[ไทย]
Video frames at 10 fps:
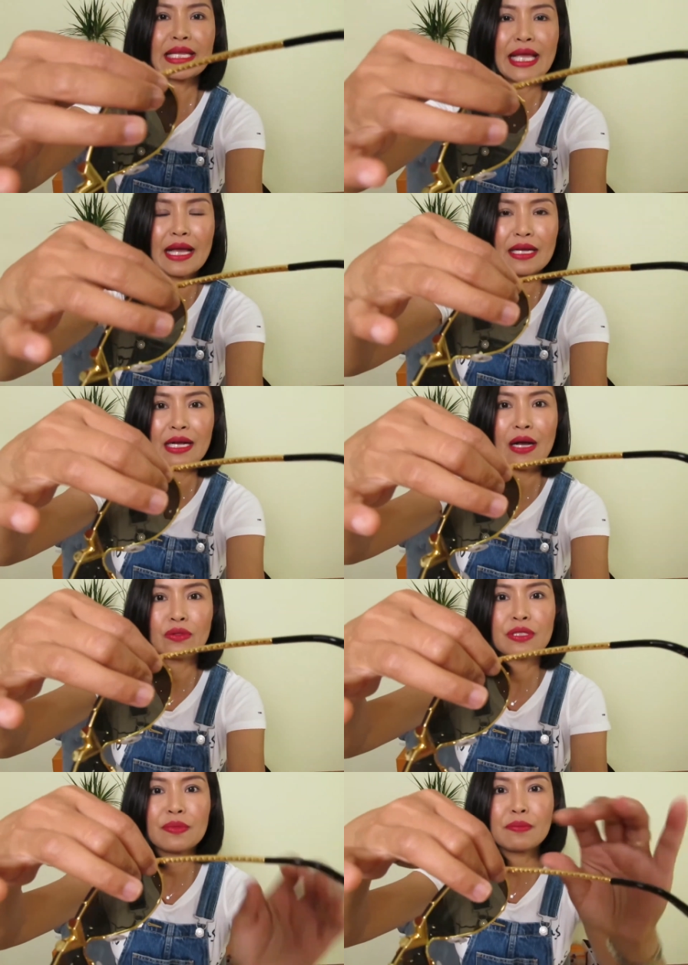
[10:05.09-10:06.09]
เนี่ยเขา
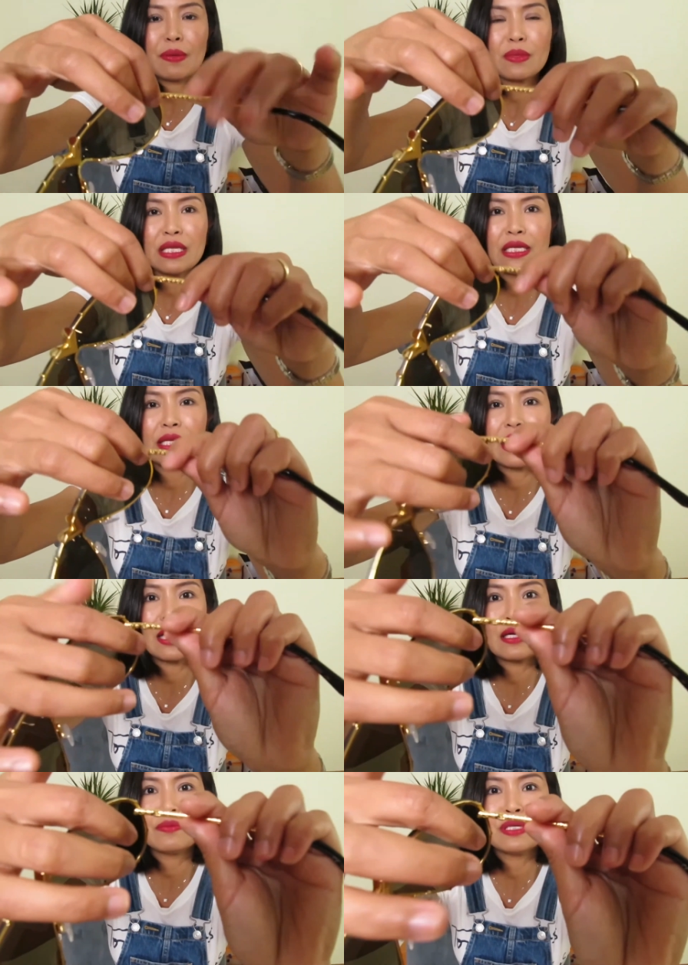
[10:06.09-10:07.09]
จะเป็นแบบนี้นะคะ
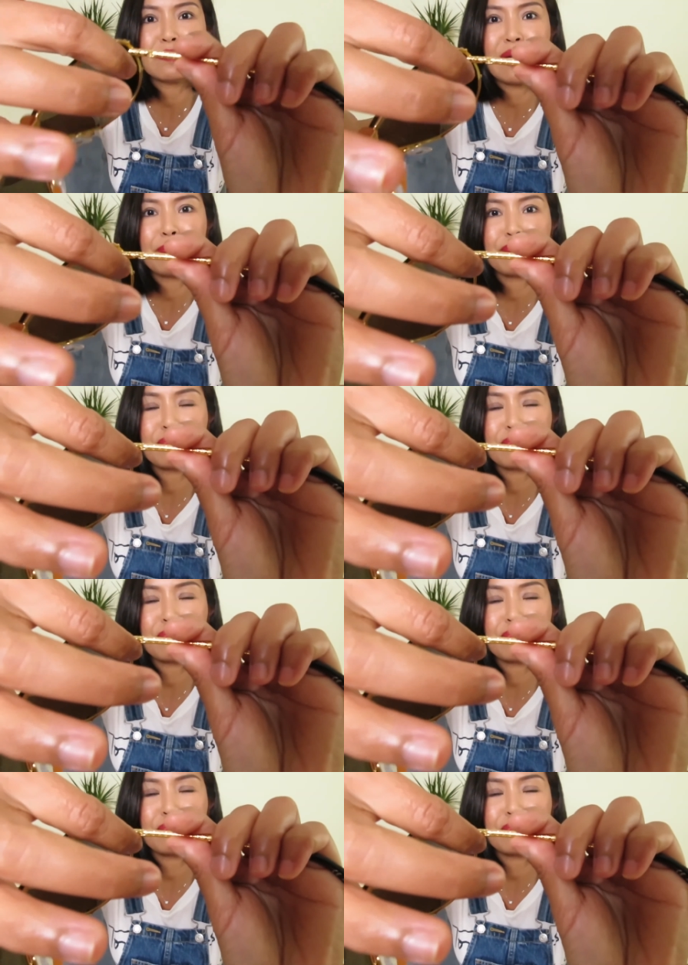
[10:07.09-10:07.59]
เขาเหมือนแบบ